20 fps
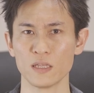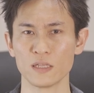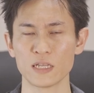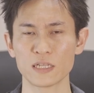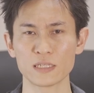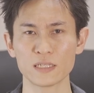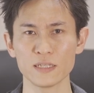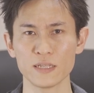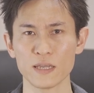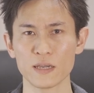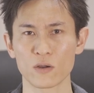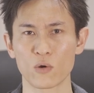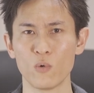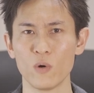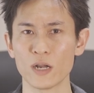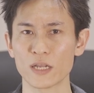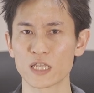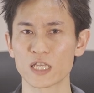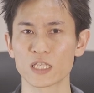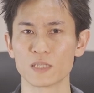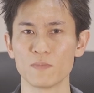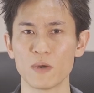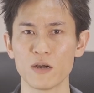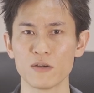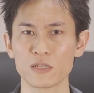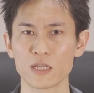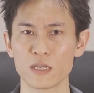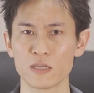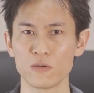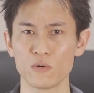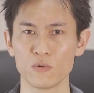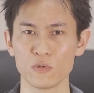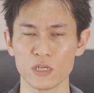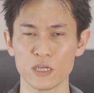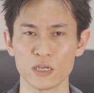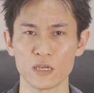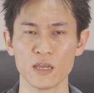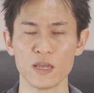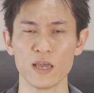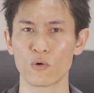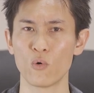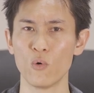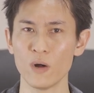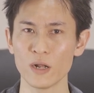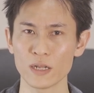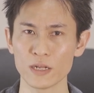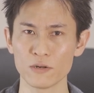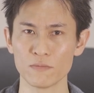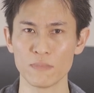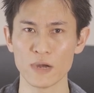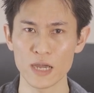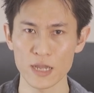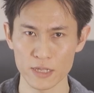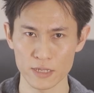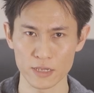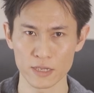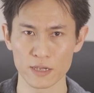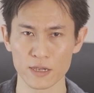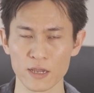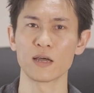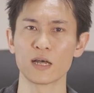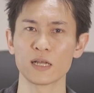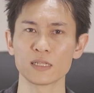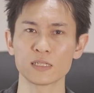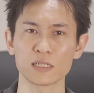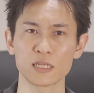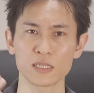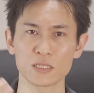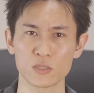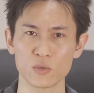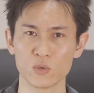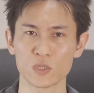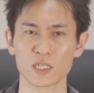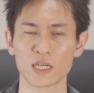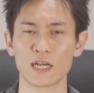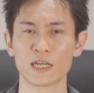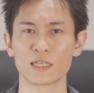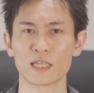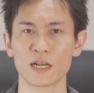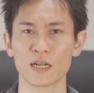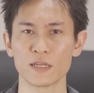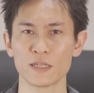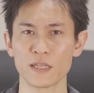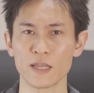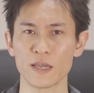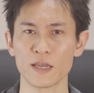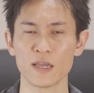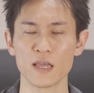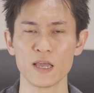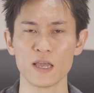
熱で壊れてしまわないように壊れる前に安全装置が働いて、